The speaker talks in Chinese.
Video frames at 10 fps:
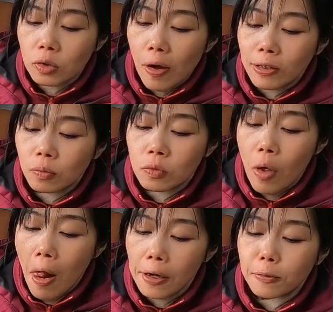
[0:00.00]
还挺
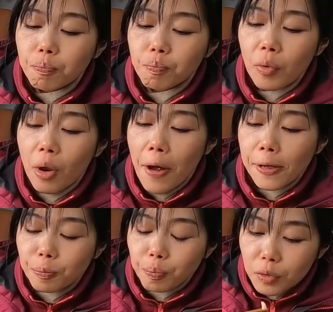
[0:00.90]
辣，还没有
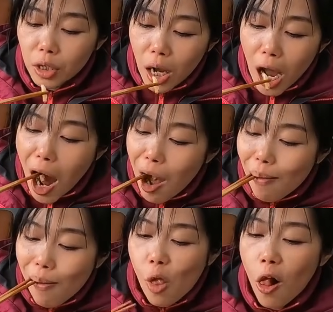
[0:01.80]
放完。昨天买
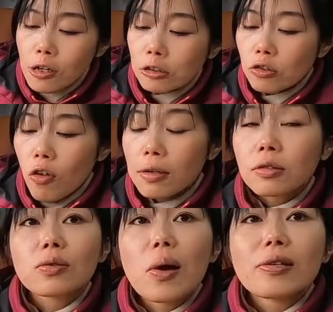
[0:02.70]
的辣点是放
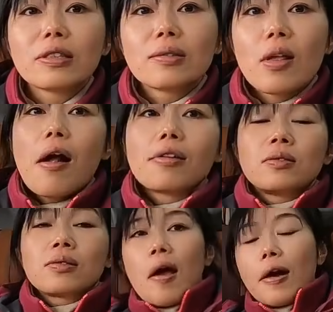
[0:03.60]
完的话，可能
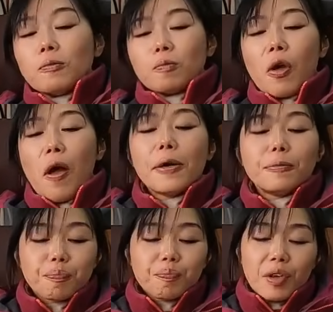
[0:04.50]
辣的我们都
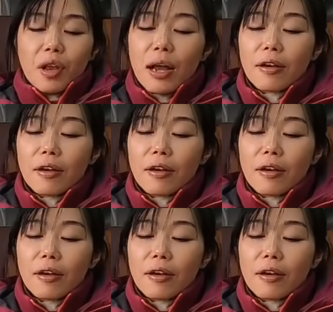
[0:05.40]
吃不下去。